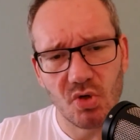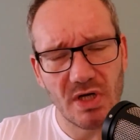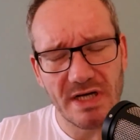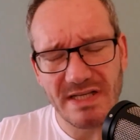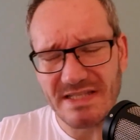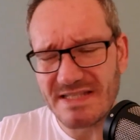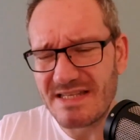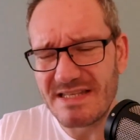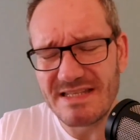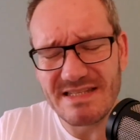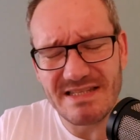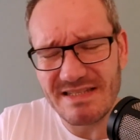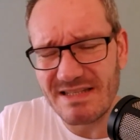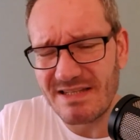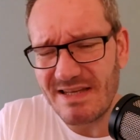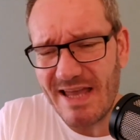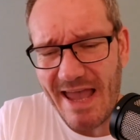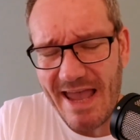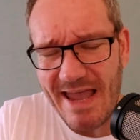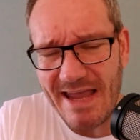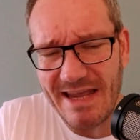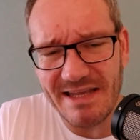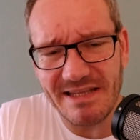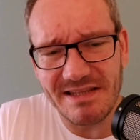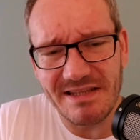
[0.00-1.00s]
Es ist
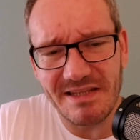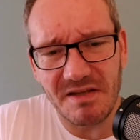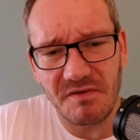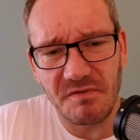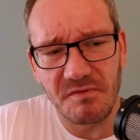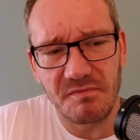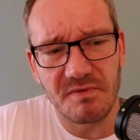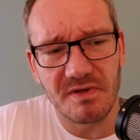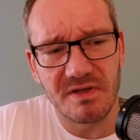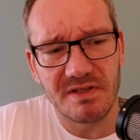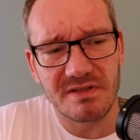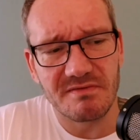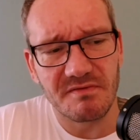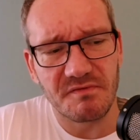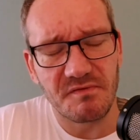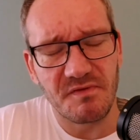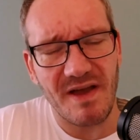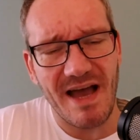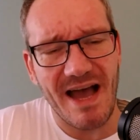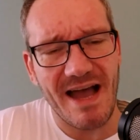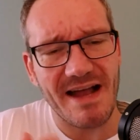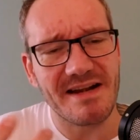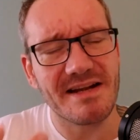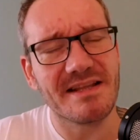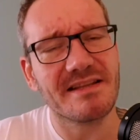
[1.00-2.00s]
eigentlich
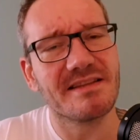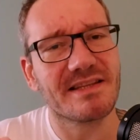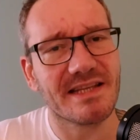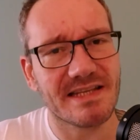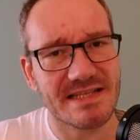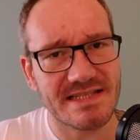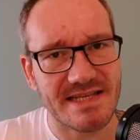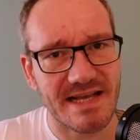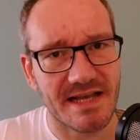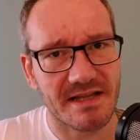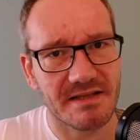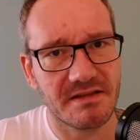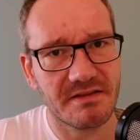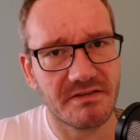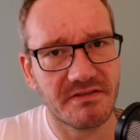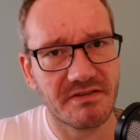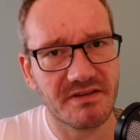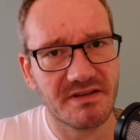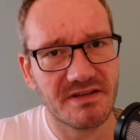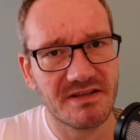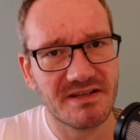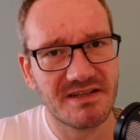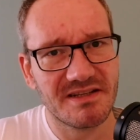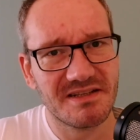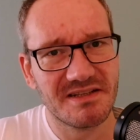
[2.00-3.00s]
für alle
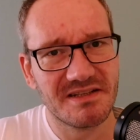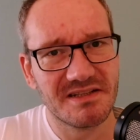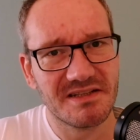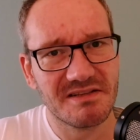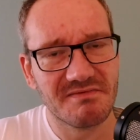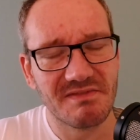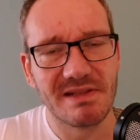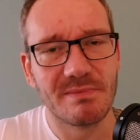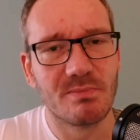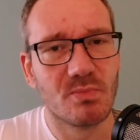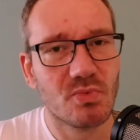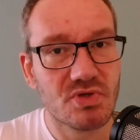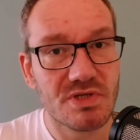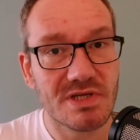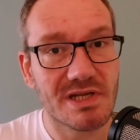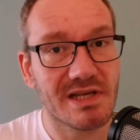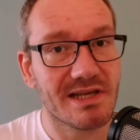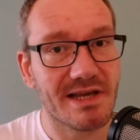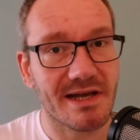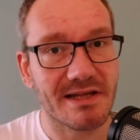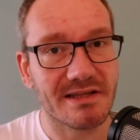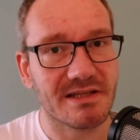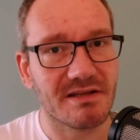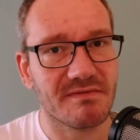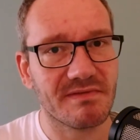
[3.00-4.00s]
interessant, weil
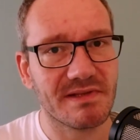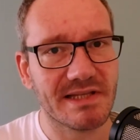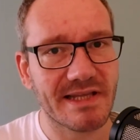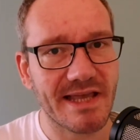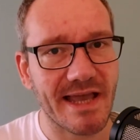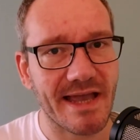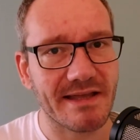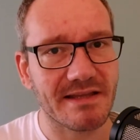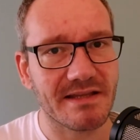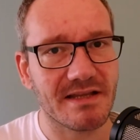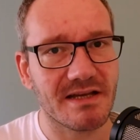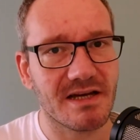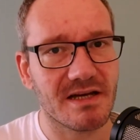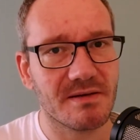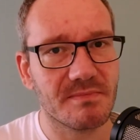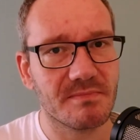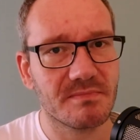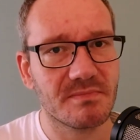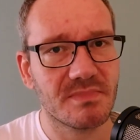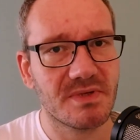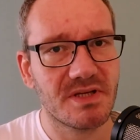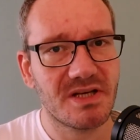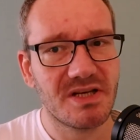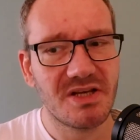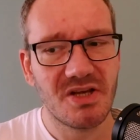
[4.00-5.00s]
Muskelkater will keiner
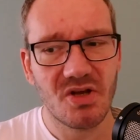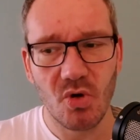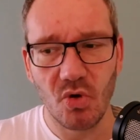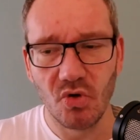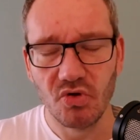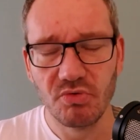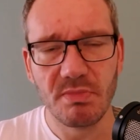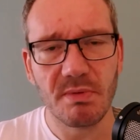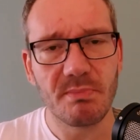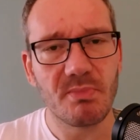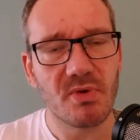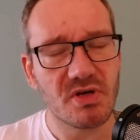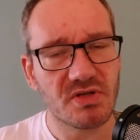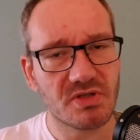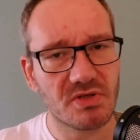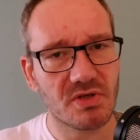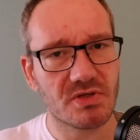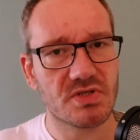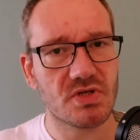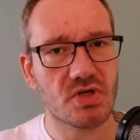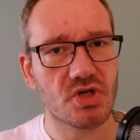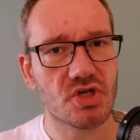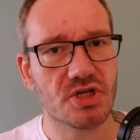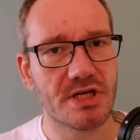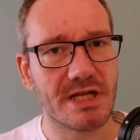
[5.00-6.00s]
haben. Und man möchte
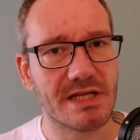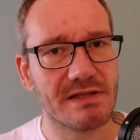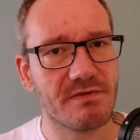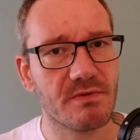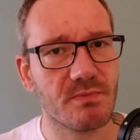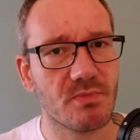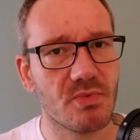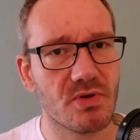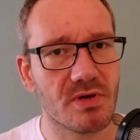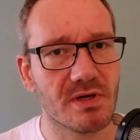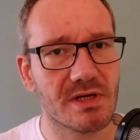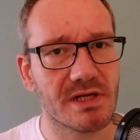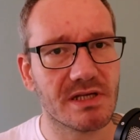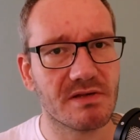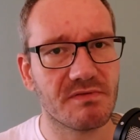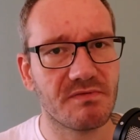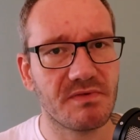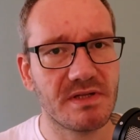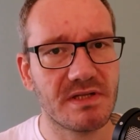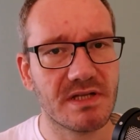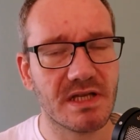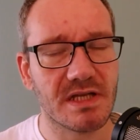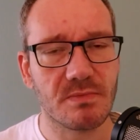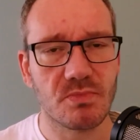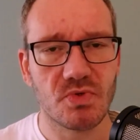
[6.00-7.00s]
auch so schnell wie möglich
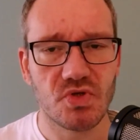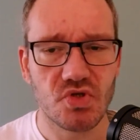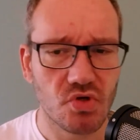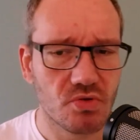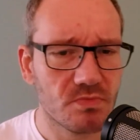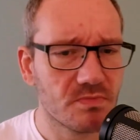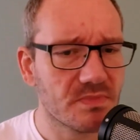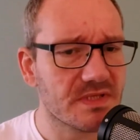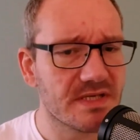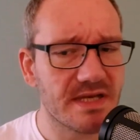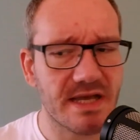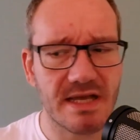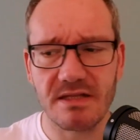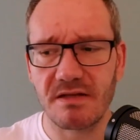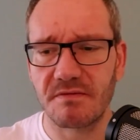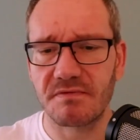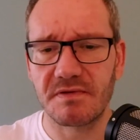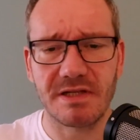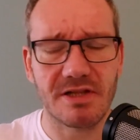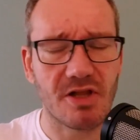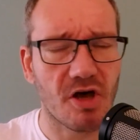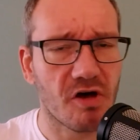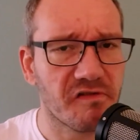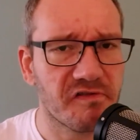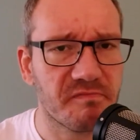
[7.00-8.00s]
wieder im Gym sein, auf
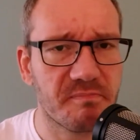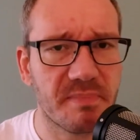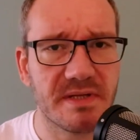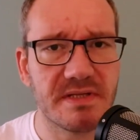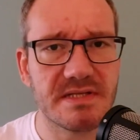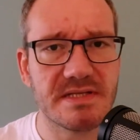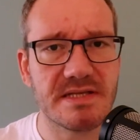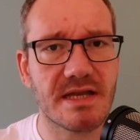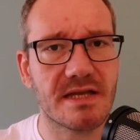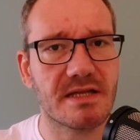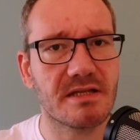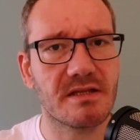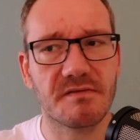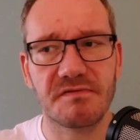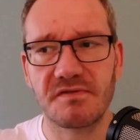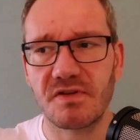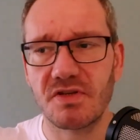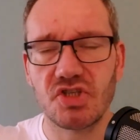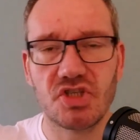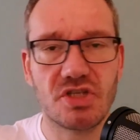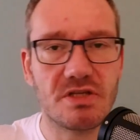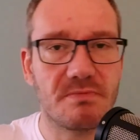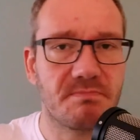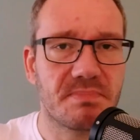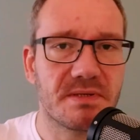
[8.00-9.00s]
der Laufbahn sein, auf der
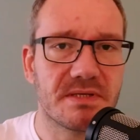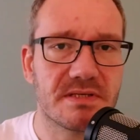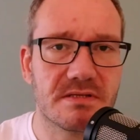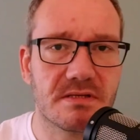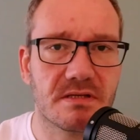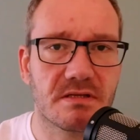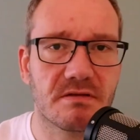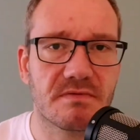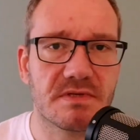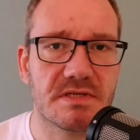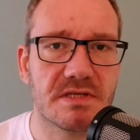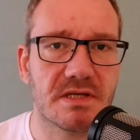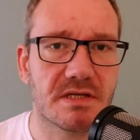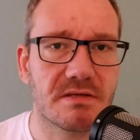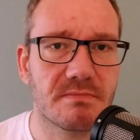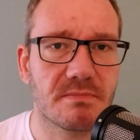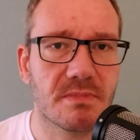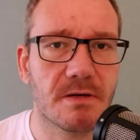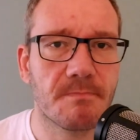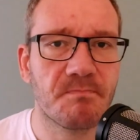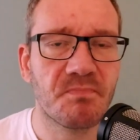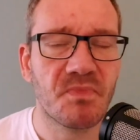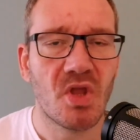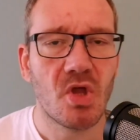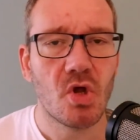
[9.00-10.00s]
Skipiste oder was auch
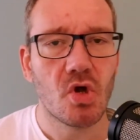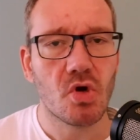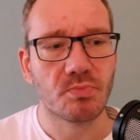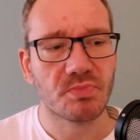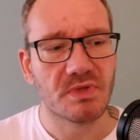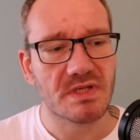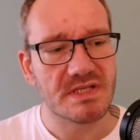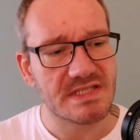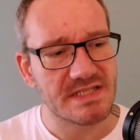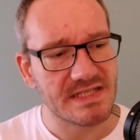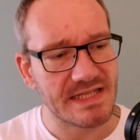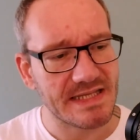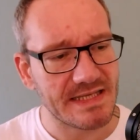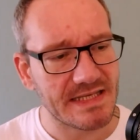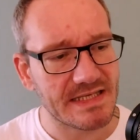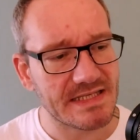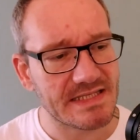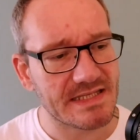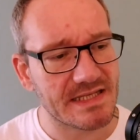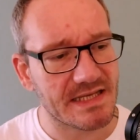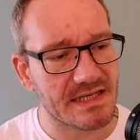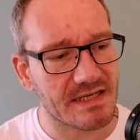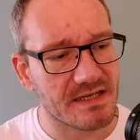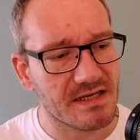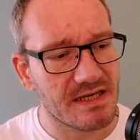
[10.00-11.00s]
immer, um das
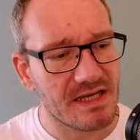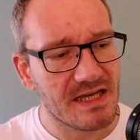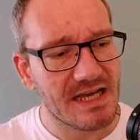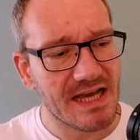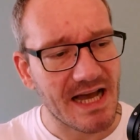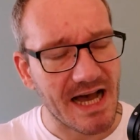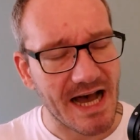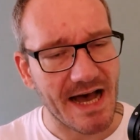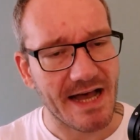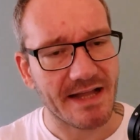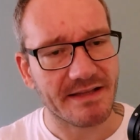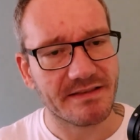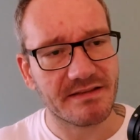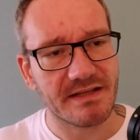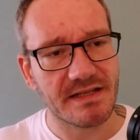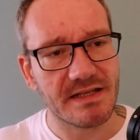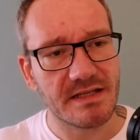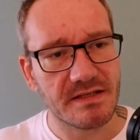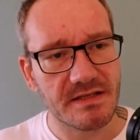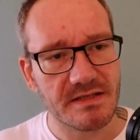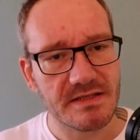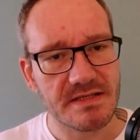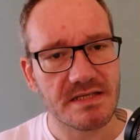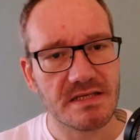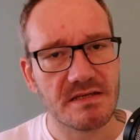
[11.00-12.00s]
nächste harte,
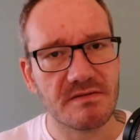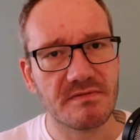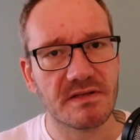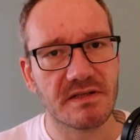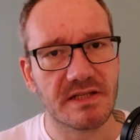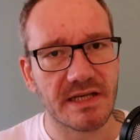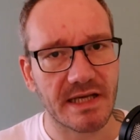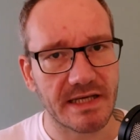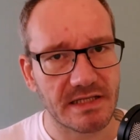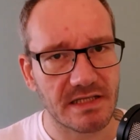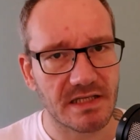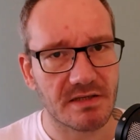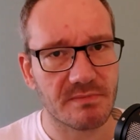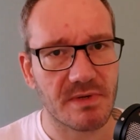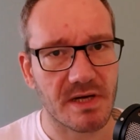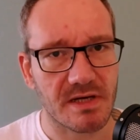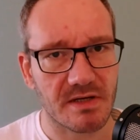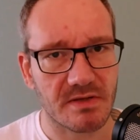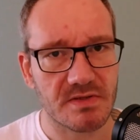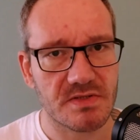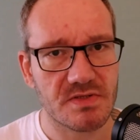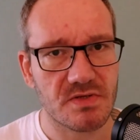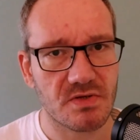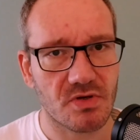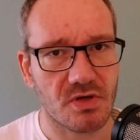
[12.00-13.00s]
intensive Training
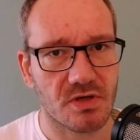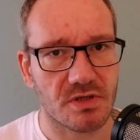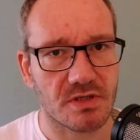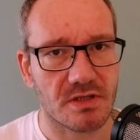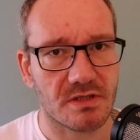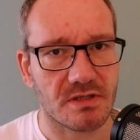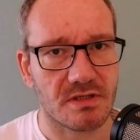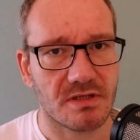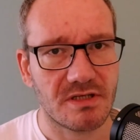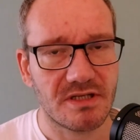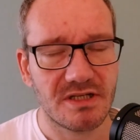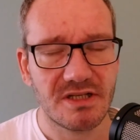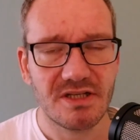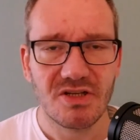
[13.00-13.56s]
machen zu können.